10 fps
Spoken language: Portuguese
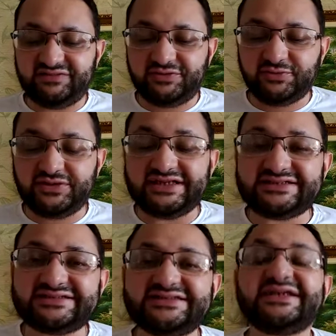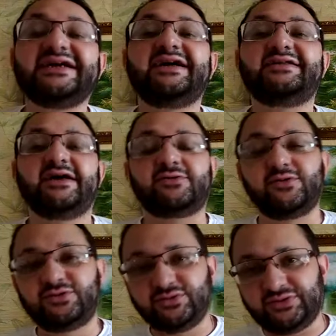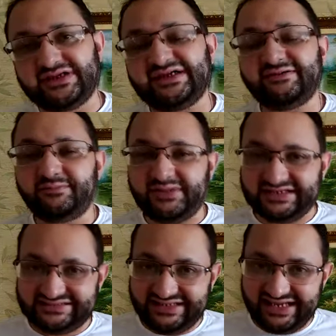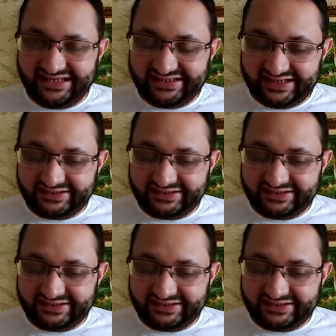da cultura brasileira. Muito bem.